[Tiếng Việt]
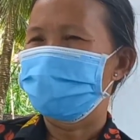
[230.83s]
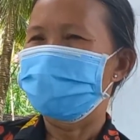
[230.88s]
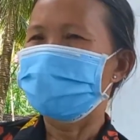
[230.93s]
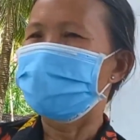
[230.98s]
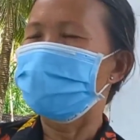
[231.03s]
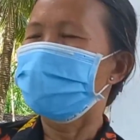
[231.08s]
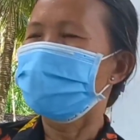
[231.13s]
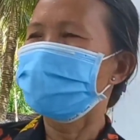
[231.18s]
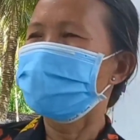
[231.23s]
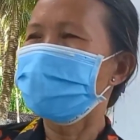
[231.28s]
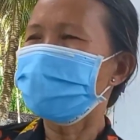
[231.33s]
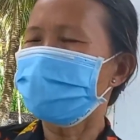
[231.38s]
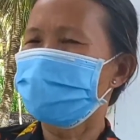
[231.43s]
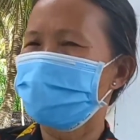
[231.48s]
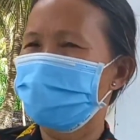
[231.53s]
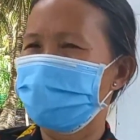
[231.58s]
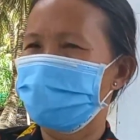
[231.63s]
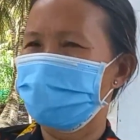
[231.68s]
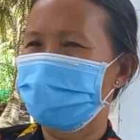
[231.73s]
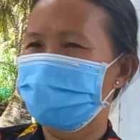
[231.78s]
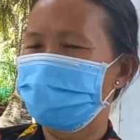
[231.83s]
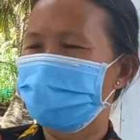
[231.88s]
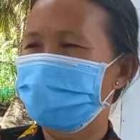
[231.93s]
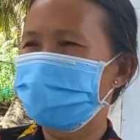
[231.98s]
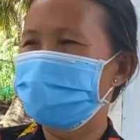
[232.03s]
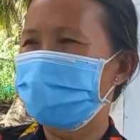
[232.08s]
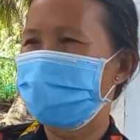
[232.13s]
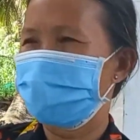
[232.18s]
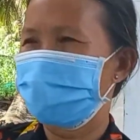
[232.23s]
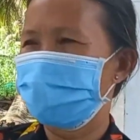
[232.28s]
đâu có biết được
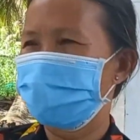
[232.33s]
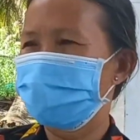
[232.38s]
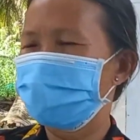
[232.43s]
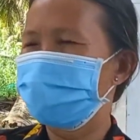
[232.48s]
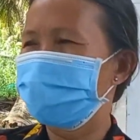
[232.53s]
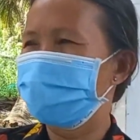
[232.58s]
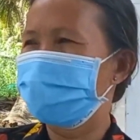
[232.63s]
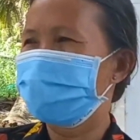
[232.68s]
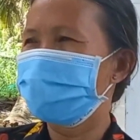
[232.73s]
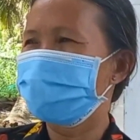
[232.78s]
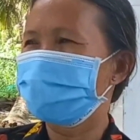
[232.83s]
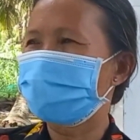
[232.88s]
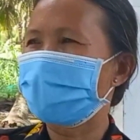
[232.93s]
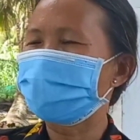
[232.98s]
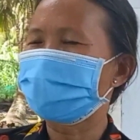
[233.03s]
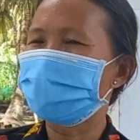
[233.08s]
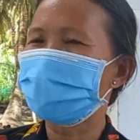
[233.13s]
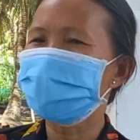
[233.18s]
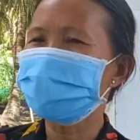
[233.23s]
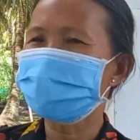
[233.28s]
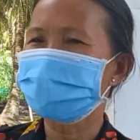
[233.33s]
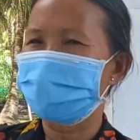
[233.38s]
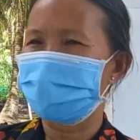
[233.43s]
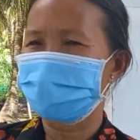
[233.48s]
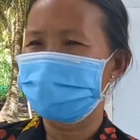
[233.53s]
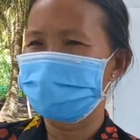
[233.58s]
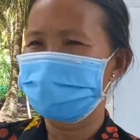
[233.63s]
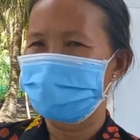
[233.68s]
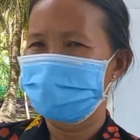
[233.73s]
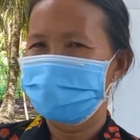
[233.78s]
bây giờ nhiều khi người ta nói
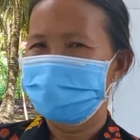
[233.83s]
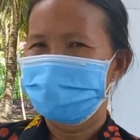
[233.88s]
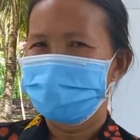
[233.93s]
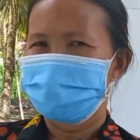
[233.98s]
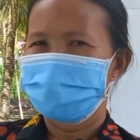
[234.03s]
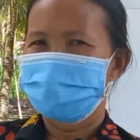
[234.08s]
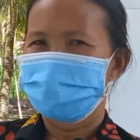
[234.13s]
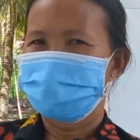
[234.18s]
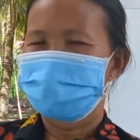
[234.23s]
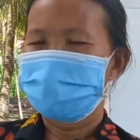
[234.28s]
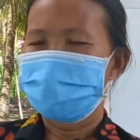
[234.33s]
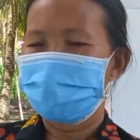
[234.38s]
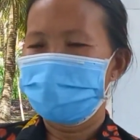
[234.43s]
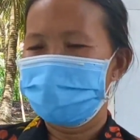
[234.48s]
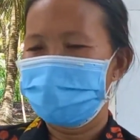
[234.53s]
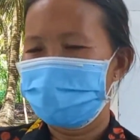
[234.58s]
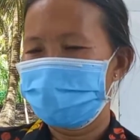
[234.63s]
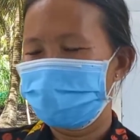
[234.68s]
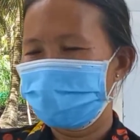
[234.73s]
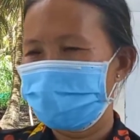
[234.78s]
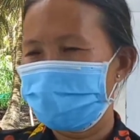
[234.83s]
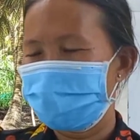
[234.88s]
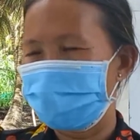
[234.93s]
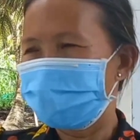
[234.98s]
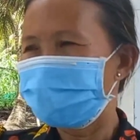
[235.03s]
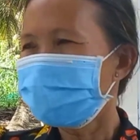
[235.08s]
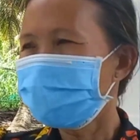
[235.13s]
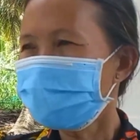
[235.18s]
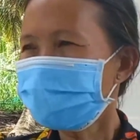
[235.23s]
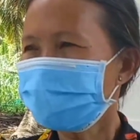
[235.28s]
vậy yeah. mà mà
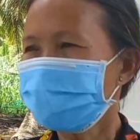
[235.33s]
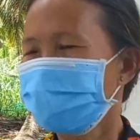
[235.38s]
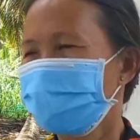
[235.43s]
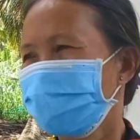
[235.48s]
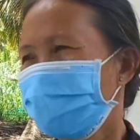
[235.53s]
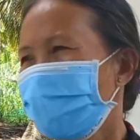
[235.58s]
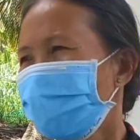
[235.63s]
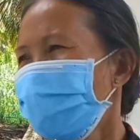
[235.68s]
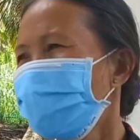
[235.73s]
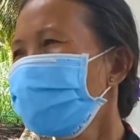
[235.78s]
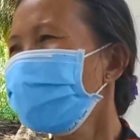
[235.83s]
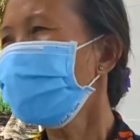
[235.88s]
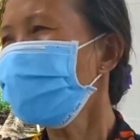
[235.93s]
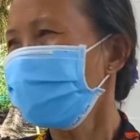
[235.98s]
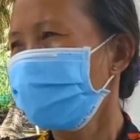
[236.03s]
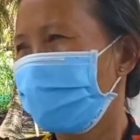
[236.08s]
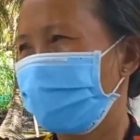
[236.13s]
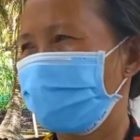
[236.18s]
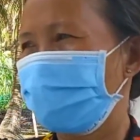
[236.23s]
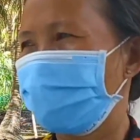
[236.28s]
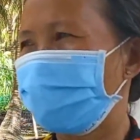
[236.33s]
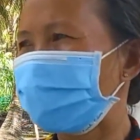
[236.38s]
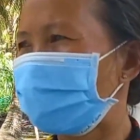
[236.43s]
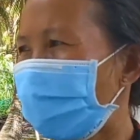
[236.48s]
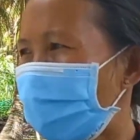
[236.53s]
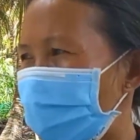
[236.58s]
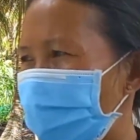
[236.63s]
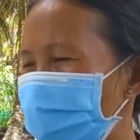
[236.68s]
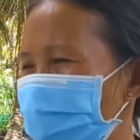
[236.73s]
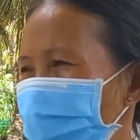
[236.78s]
không biết người ta có giúp mình hay
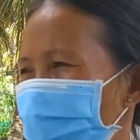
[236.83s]
không